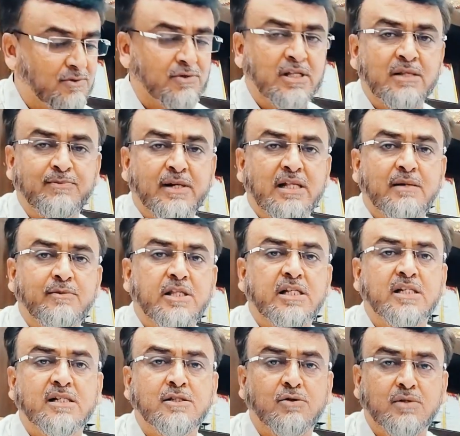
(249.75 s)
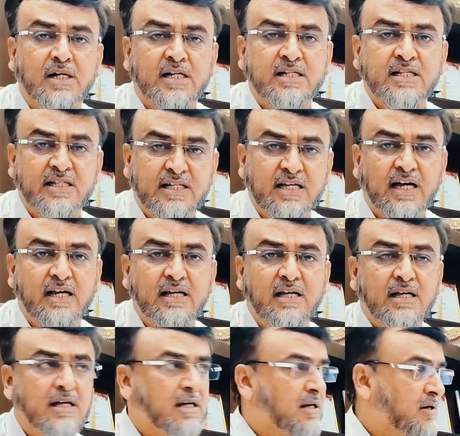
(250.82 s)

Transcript: दो दिन पहले मिनिस्टर ने उद्घाटन किया है